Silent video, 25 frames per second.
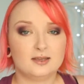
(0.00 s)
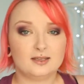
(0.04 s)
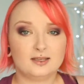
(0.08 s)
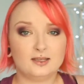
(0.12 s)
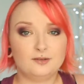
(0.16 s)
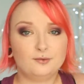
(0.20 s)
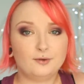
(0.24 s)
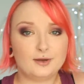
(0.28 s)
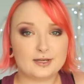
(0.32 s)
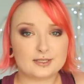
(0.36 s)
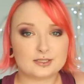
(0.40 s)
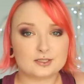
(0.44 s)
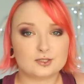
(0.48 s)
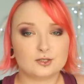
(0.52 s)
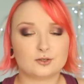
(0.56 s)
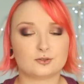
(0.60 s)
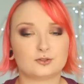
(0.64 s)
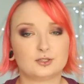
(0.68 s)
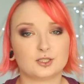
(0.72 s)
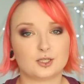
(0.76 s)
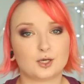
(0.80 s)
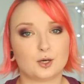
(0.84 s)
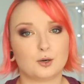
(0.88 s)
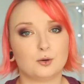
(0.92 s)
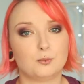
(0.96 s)
I właśnie o
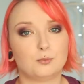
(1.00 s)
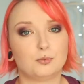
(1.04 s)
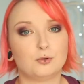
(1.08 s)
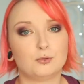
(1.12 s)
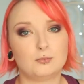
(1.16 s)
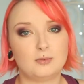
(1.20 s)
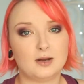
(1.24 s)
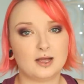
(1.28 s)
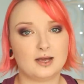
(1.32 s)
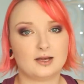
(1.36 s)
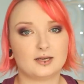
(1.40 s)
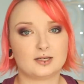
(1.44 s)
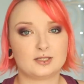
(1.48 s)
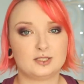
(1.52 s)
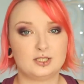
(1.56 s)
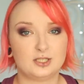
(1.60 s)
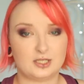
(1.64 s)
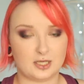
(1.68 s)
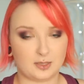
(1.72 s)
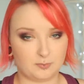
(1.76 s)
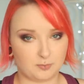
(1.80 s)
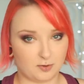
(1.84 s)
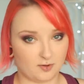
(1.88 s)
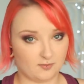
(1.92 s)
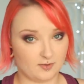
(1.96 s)
tych bublach
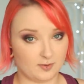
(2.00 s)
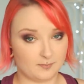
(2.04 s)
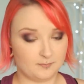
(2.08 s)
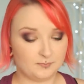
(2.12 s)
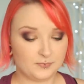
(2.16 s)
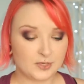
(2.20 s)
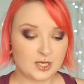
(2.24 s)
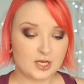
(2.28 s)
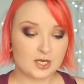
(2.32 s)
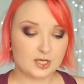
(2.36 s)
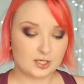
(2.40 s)
dzisiaj powiem.